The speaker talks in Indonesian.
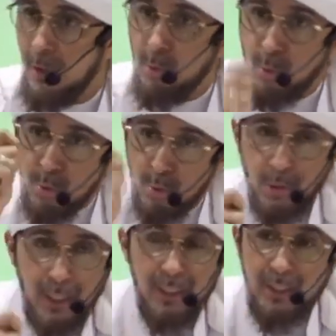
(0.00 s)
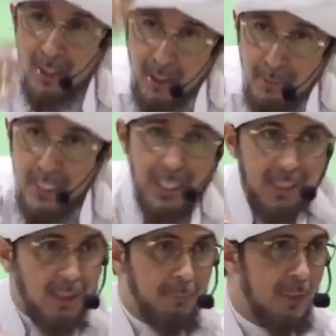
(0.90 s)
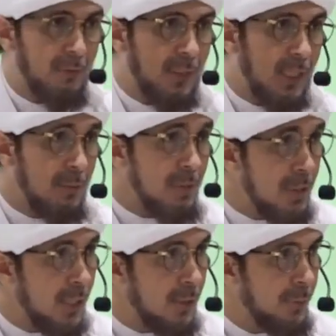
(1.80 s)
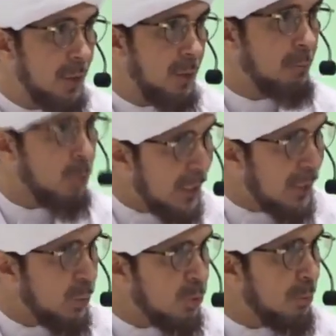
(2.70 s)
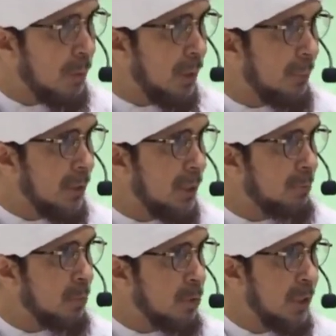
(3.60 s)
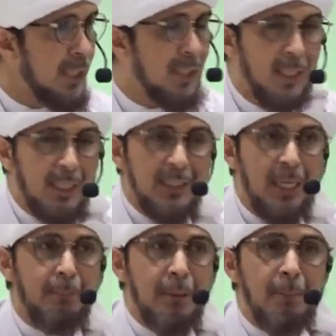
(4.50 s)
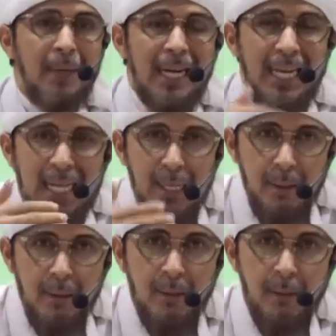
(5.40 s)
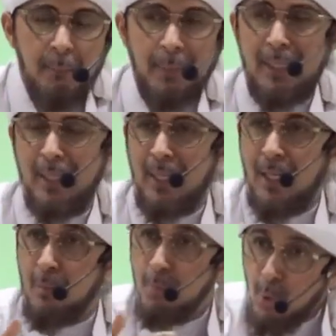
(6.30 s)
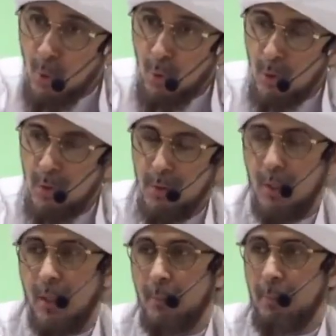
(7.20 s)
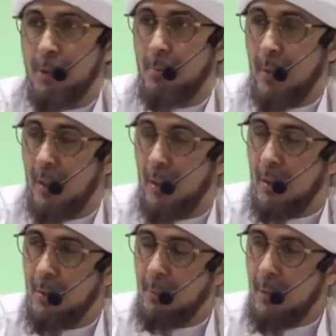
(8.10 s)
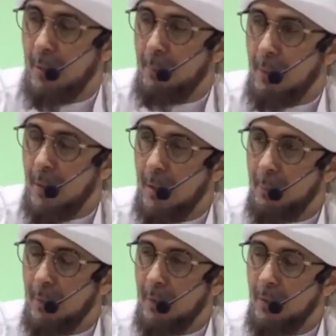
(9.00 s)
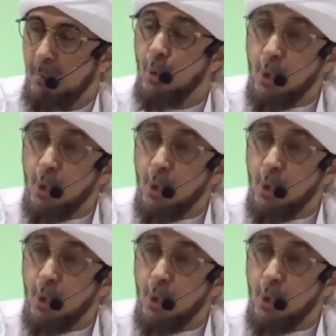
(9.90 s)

tunjukkan dan diberikan kepada fakir miskin bukan untuk mendapatkan pujian tapi mengelak pandangan buruk uh, perspek uh, apa buruk